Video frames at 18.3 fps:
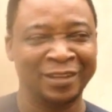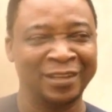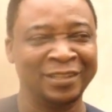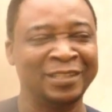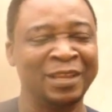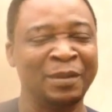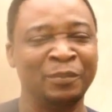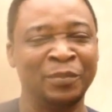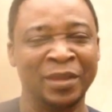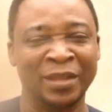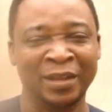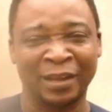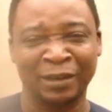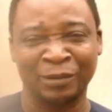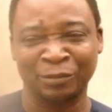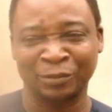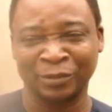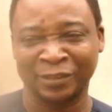Et c'est bien
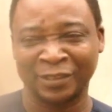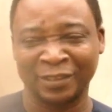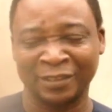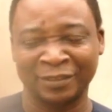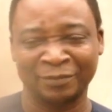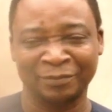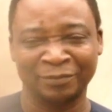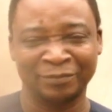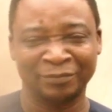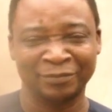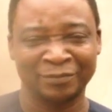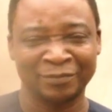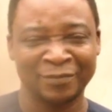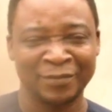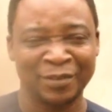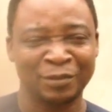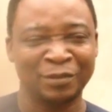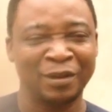annoncé.
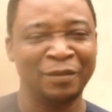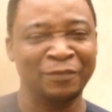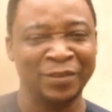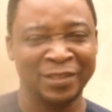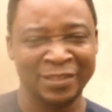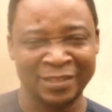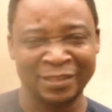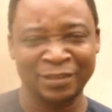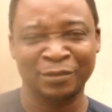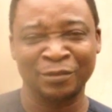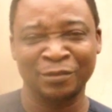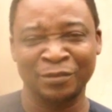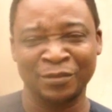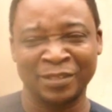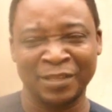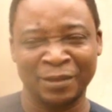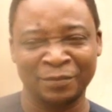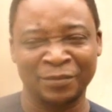Cela veut dire que
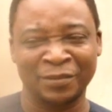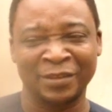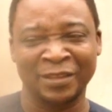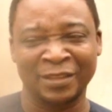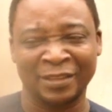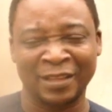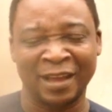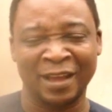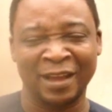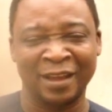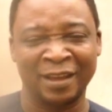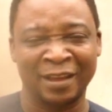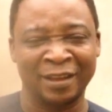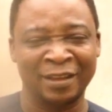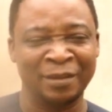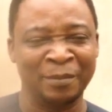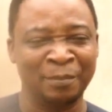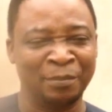le chef de l'État
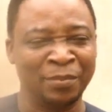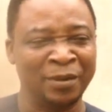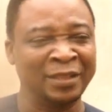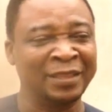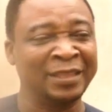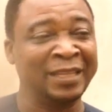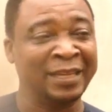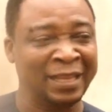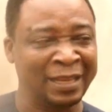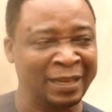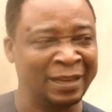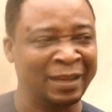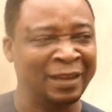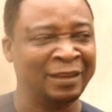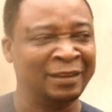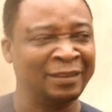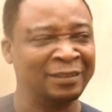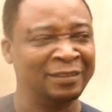a un plan
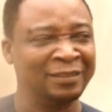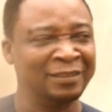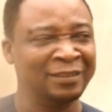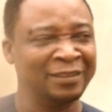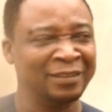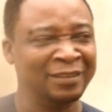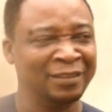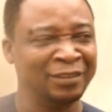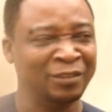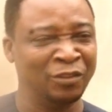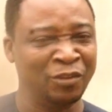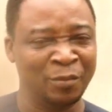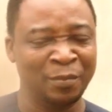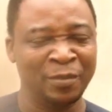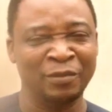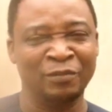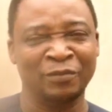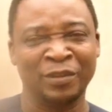triennal
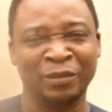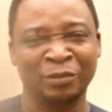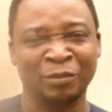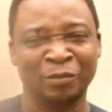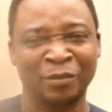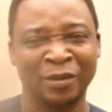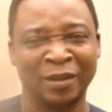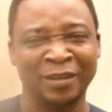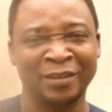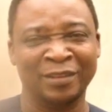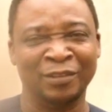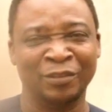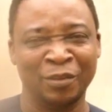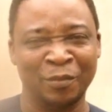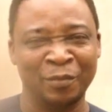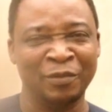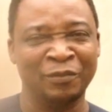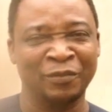2023,
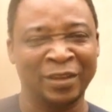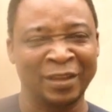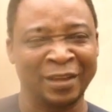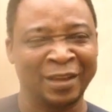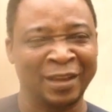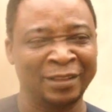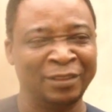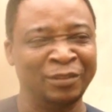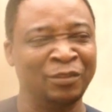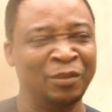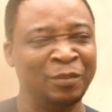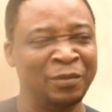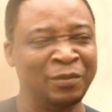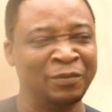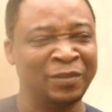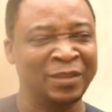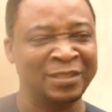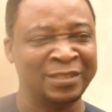2024,
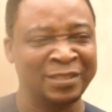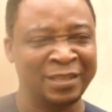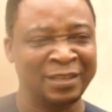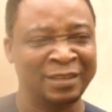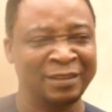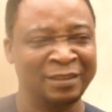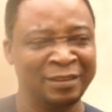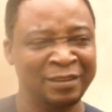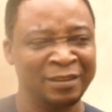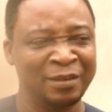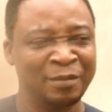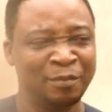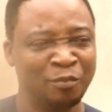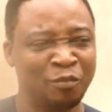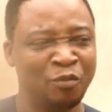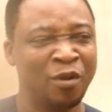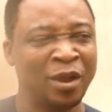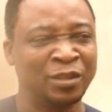2025
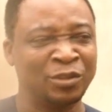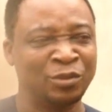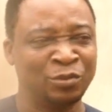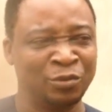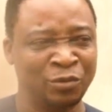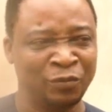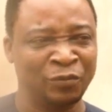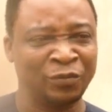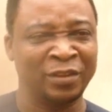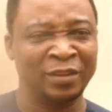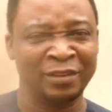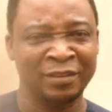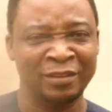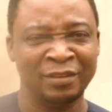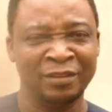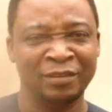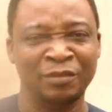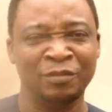pour achever
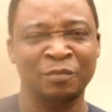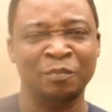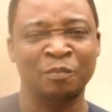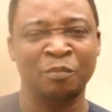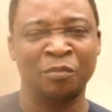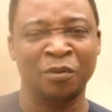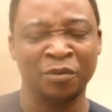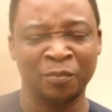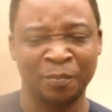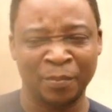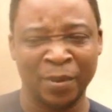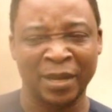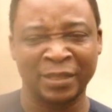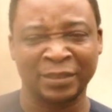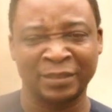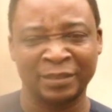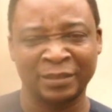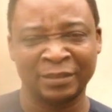une bonne
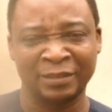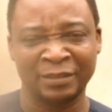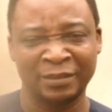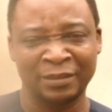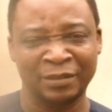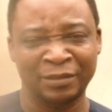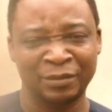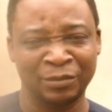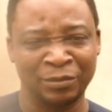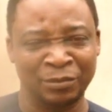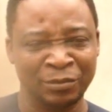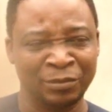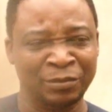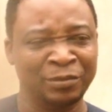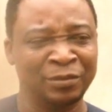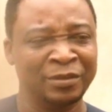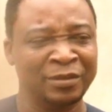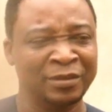partie
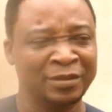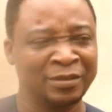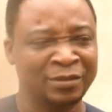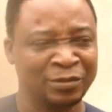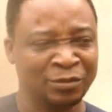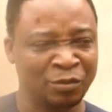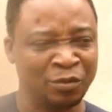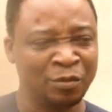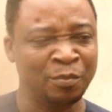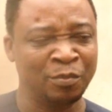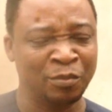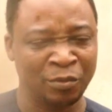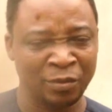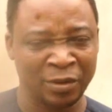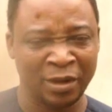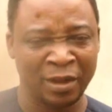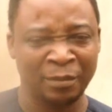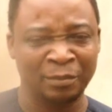de son
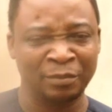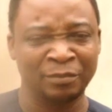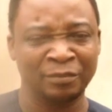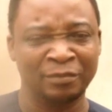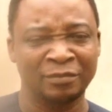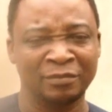programme.